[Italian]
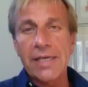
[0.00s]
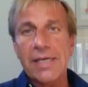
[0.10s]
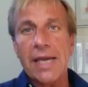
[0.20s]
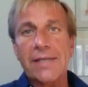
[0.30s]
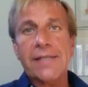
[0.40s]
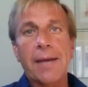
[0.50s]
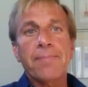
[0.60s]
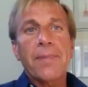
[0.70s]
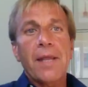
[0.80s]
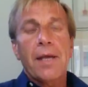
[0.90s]

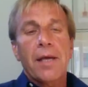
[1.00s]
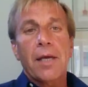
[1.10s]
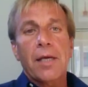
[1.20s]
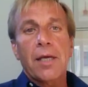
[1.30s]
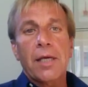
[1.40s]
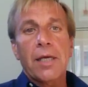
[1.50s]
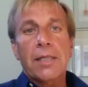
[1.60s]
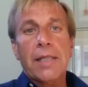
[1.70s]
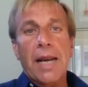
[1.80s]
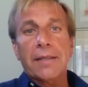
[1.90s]
l'inchiesta
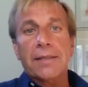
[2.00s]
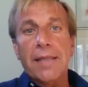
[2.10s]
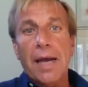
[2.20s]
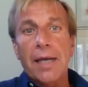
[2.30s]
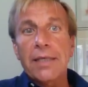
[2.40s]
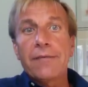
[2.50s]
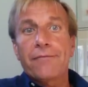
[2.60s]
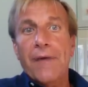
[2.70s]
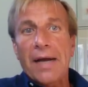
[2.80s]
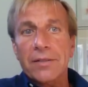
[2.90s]
eh, tratta il
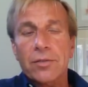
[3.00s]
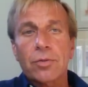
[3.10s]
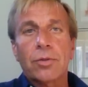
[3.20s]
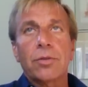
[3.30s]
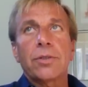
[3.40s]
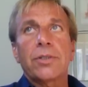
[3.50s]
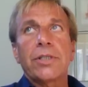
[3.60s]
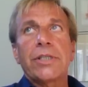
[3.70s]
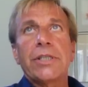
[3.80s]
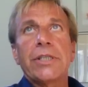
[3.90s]
fatto
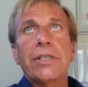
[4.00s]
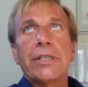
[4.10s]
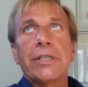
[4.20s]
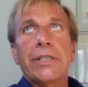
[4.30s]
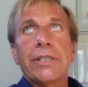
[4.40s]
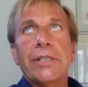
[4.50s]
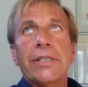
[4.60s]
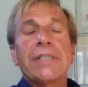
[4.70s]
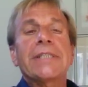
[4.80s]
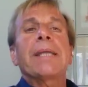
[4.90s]

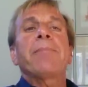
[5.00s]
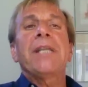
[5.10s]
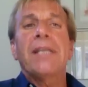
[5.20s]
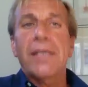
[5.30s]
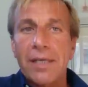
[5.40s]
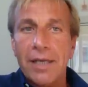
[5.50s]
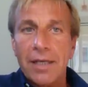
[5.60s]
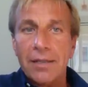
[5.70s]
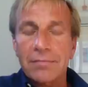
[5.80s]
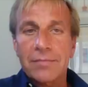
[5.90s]
di, di
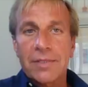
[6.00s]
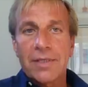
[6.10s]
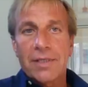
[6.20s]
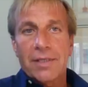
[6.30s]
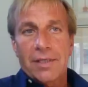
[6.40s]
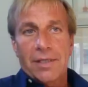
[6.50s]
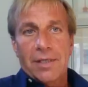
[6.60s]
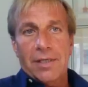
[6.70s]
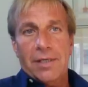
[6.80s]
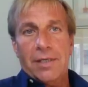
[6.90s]
stabilire
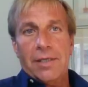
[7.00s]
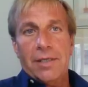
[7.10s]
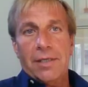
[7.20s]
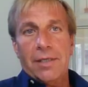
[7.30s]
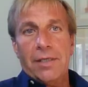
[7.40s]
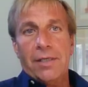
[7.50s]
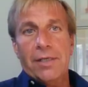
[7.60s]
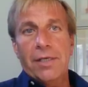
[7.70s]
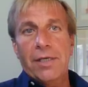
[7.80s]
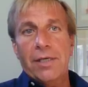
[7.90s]
eh,
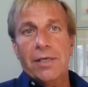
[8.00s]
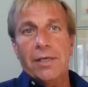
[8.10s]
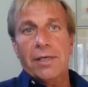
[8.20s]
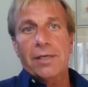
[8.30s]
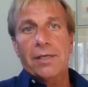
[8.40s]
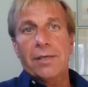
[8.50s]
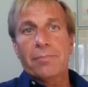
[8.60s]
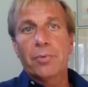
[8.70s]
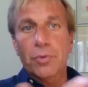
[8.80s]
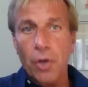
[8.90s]
chi eh,
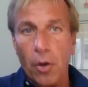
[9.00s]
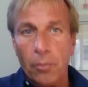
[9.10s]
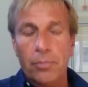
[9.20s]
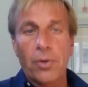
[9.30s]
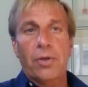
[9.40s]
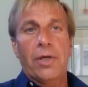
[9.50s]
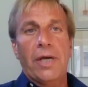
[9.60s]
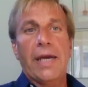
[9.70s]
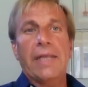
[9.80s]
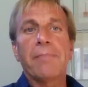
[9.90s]
purtroppo
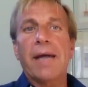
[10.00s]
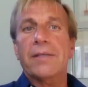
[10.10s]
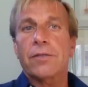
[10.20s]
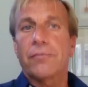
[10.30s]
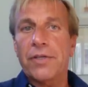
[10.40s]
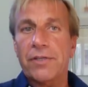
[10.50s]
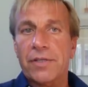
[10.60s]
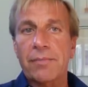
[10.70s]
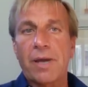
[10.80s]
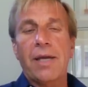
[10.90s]
è rimasto
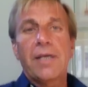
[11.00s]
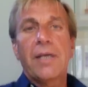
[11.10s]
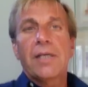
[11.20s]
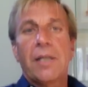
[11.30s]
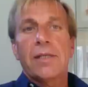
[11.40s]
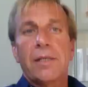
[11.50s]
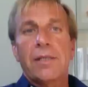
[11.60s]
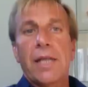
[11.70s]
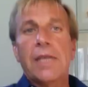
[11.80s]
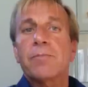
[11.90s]
vittima
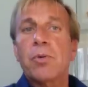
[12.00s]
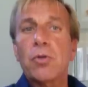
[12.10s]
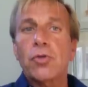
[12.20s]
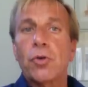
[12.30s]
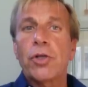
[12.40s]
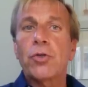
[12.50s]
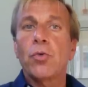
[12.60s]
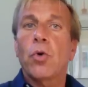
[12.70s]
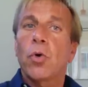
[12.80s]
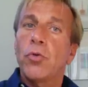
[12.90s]
dell'esplosione di
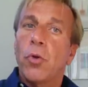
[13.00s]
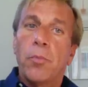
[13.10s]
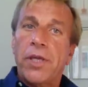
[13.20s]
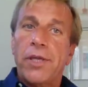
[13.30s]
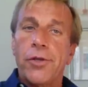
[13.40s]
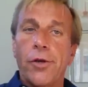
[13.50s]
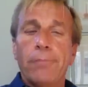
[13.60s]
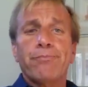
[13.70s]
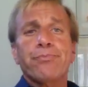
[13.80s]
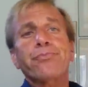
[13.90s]
un
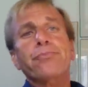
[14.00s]
condominio,